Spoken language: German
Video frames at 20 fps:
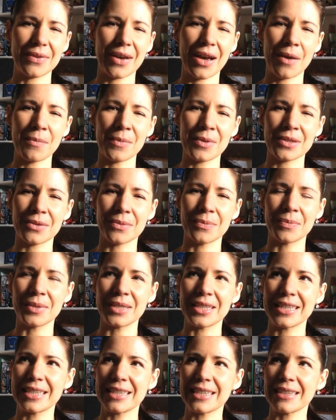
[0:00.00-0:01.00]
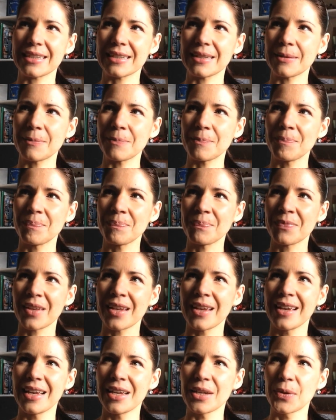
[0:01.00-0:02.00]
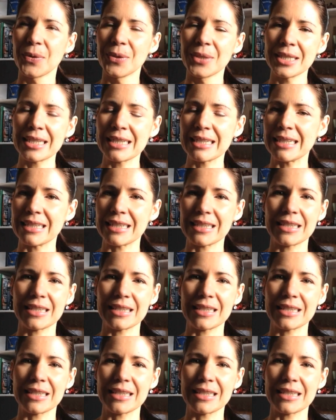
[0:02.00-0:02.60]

war immer so ein bisschen künstlich.